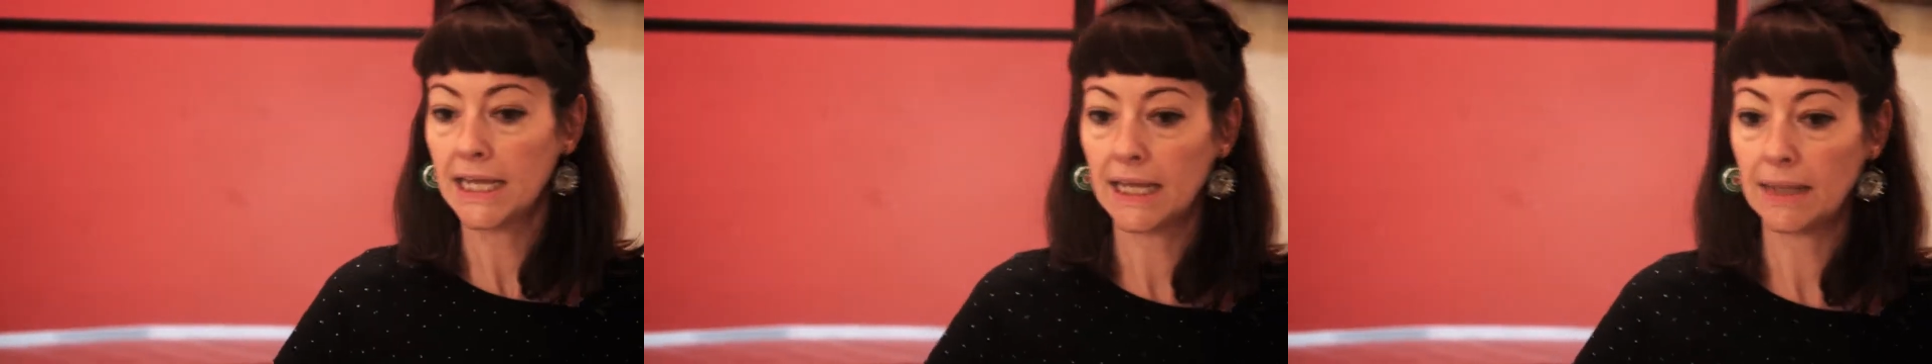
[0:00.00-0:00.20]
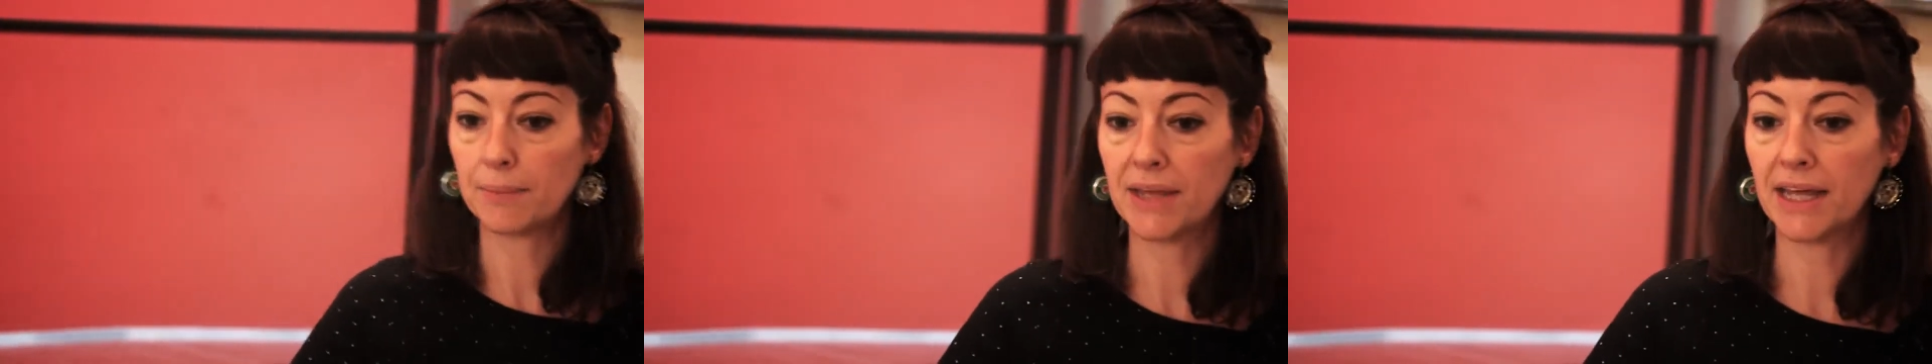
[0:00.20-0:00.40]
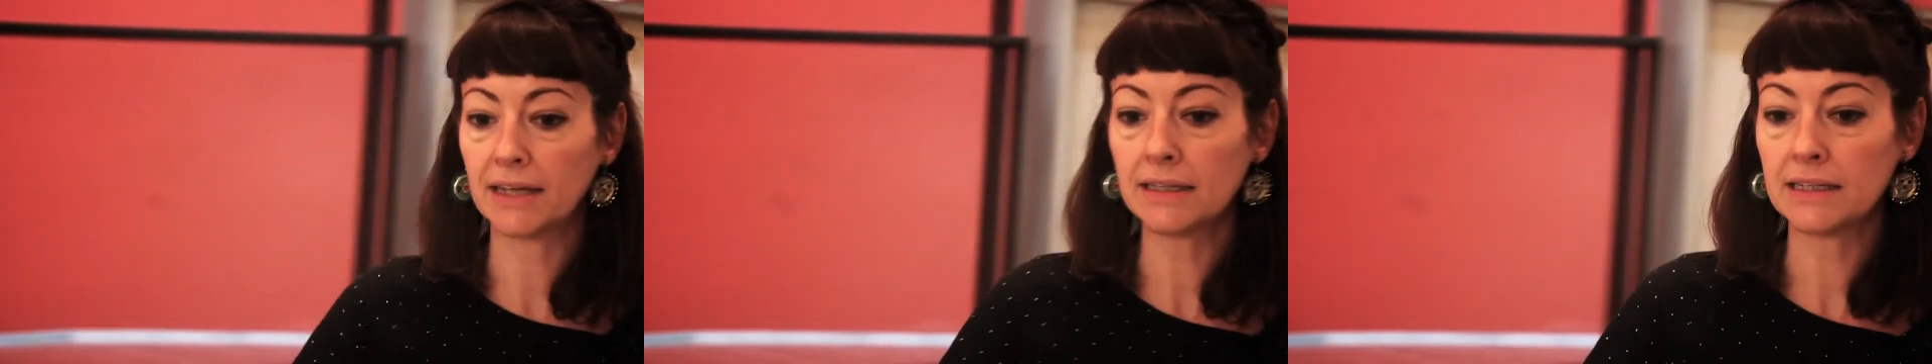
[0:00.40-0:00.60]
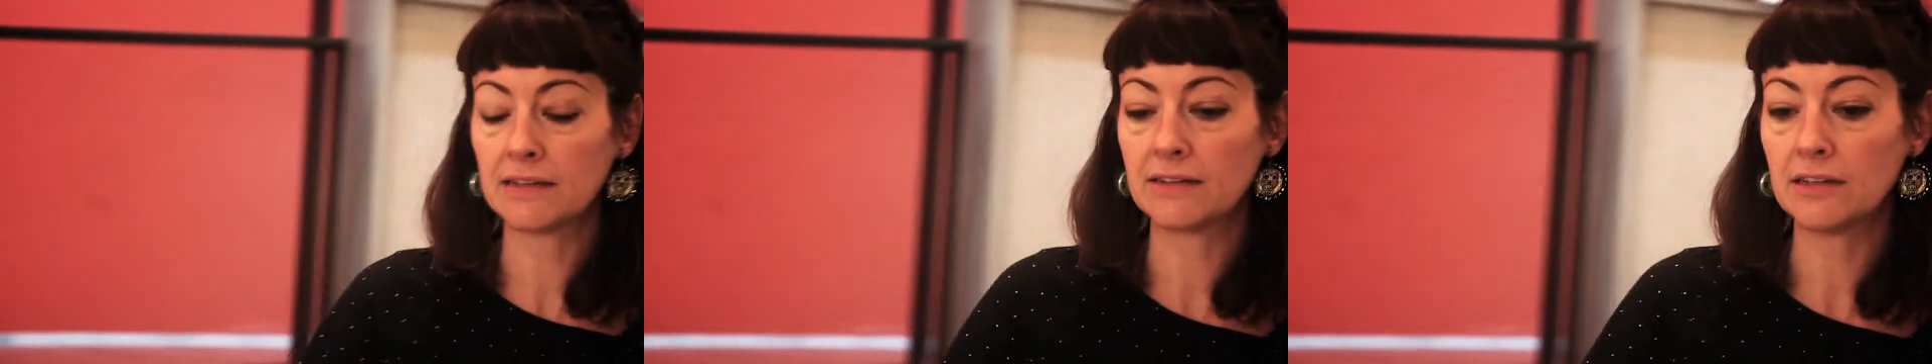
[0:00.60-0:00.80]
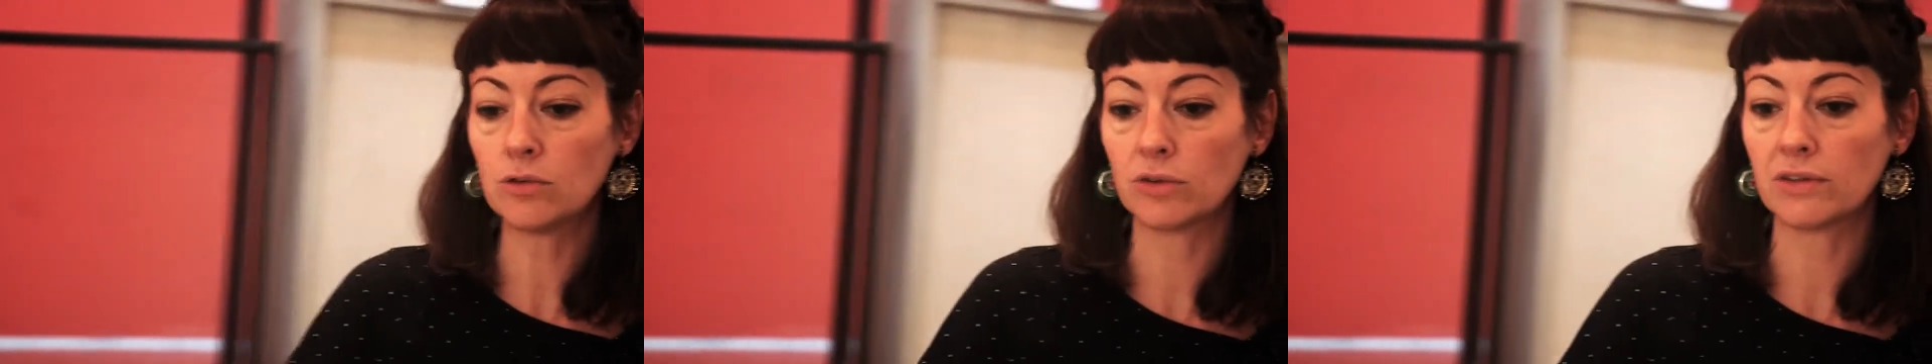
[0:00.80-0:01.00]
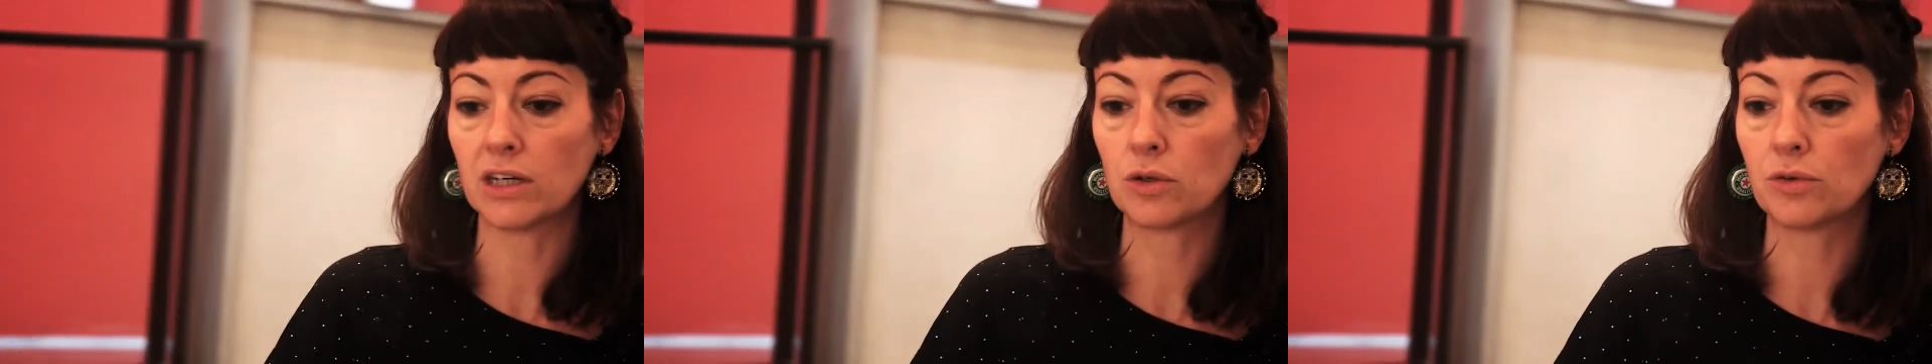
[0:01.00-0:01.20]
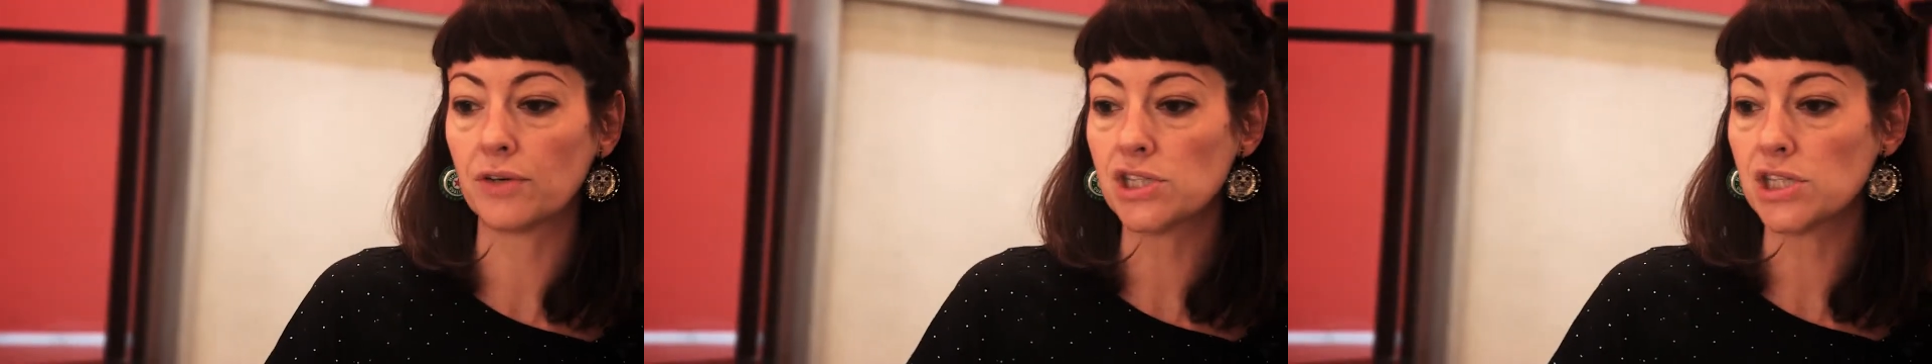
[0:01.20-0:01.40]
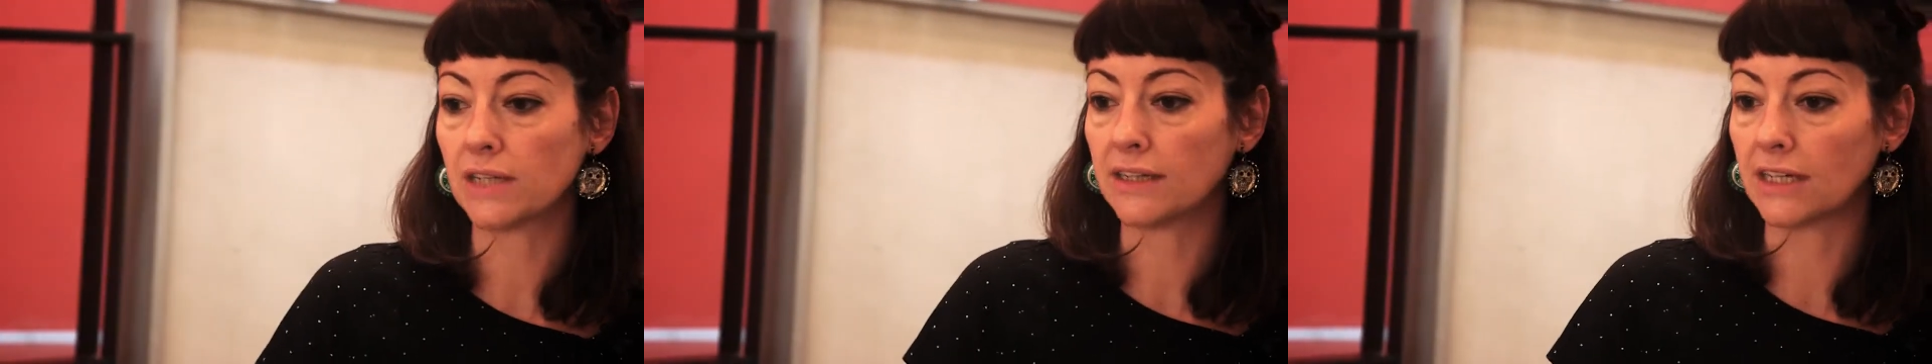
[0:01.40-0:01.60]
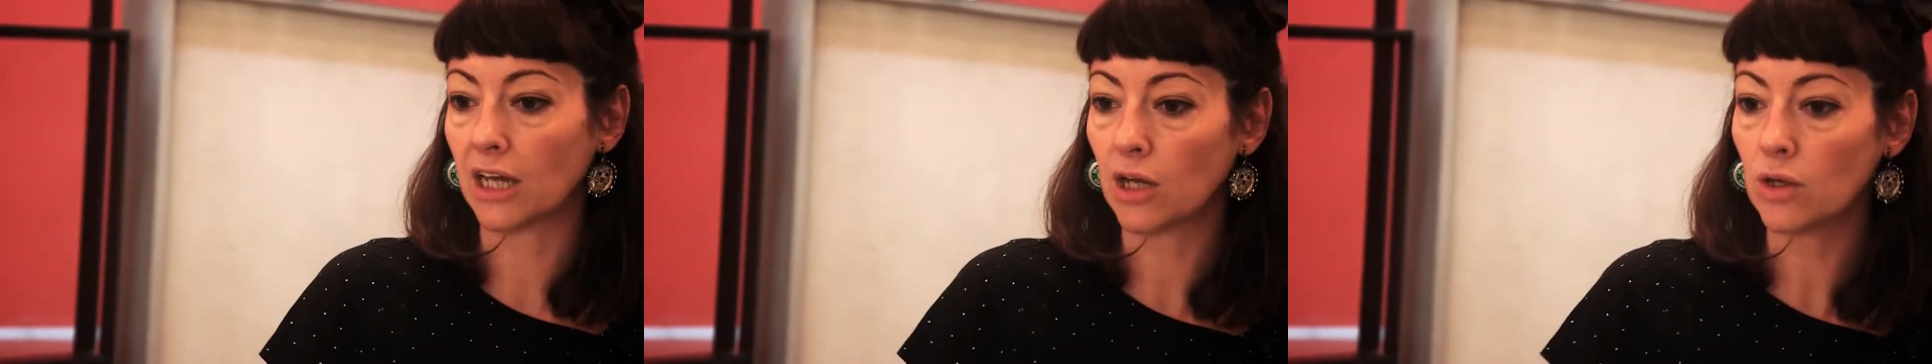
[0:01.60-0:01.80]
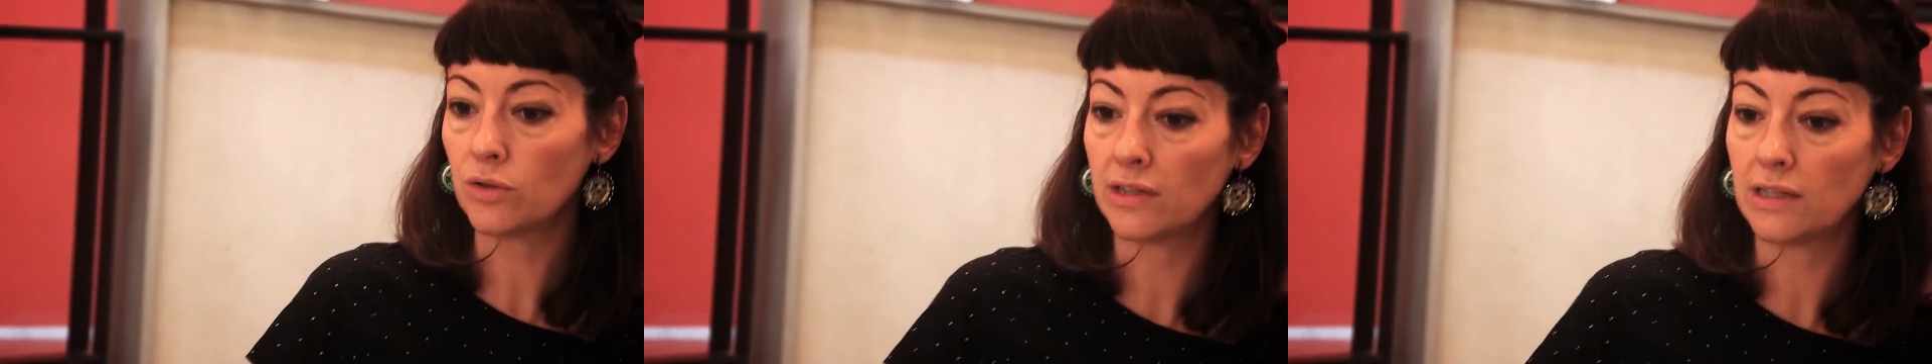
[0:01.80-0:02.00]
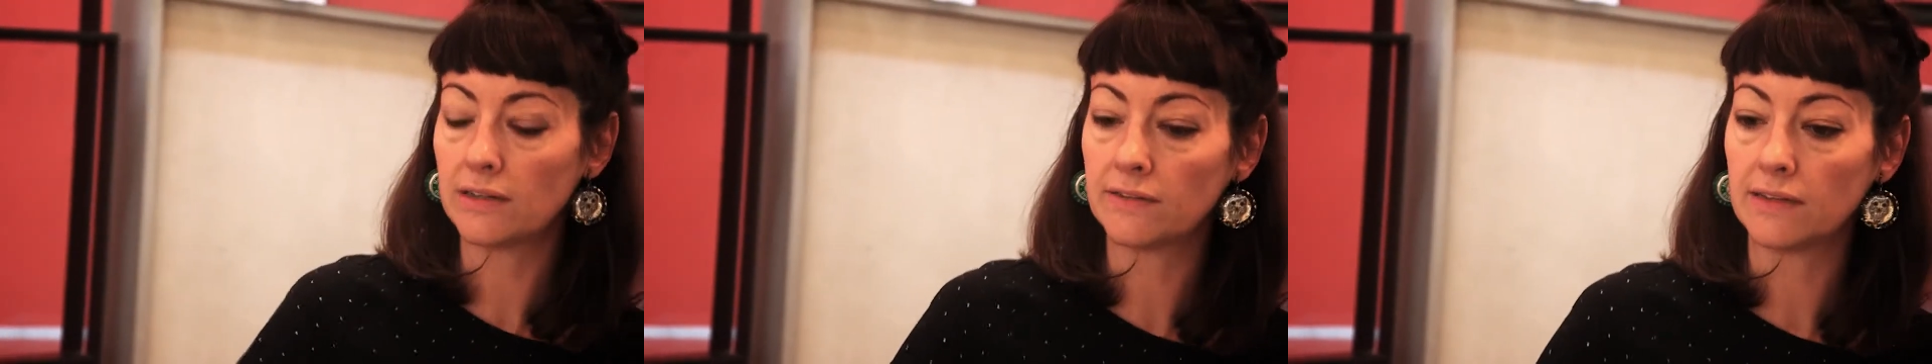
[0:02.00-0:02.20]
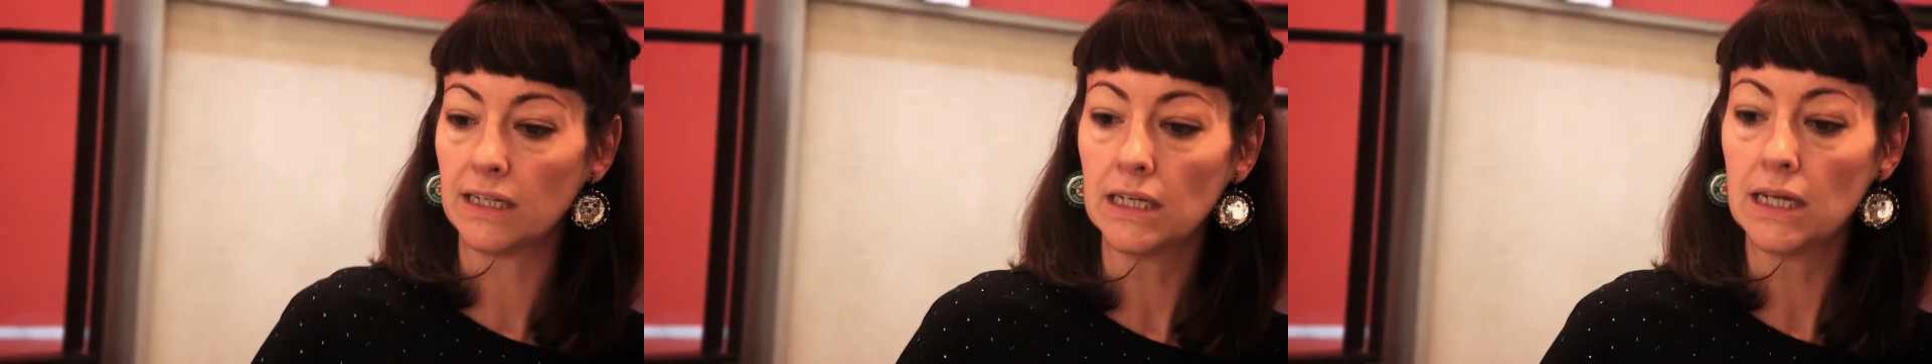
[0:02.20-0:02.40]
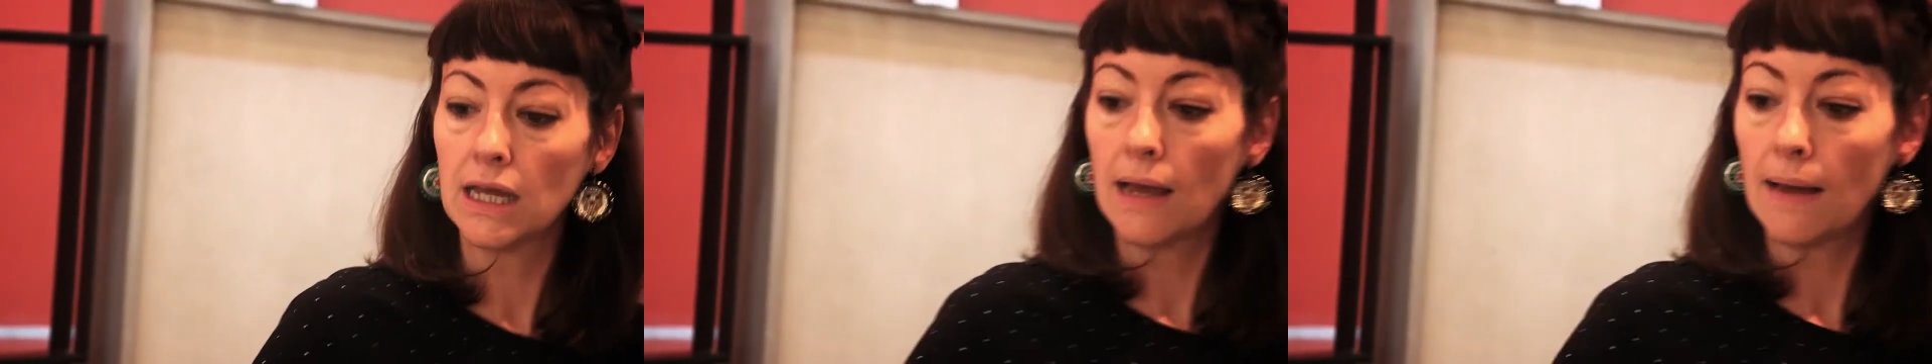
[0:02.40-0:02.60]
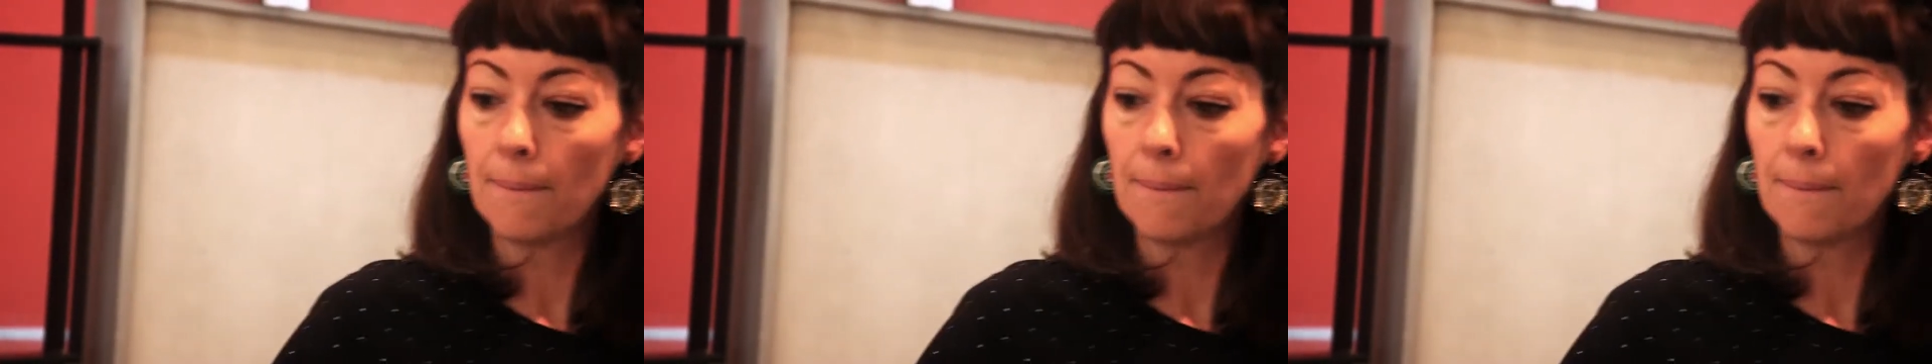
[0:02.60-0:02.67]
eh bien ici ce sarcophage a été réutilisé